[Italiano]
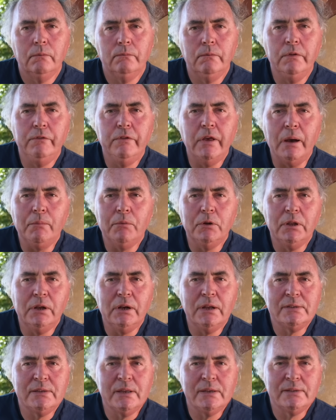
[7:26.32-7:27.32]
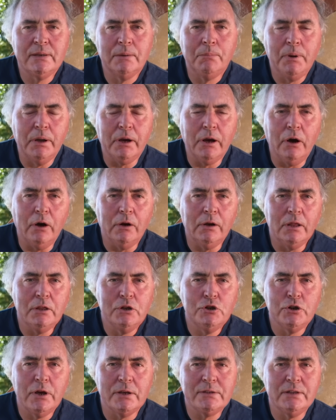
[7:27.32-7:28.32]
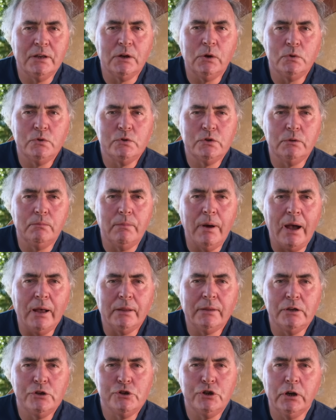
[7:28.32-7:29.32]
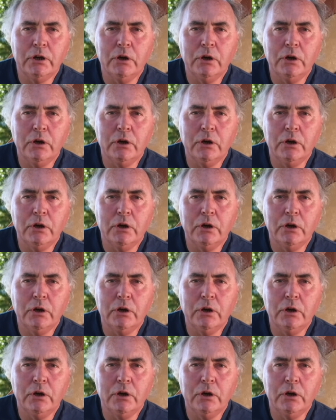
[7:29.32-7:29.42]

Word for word: Viviamo delle stesse parole, di gesti consumati, ci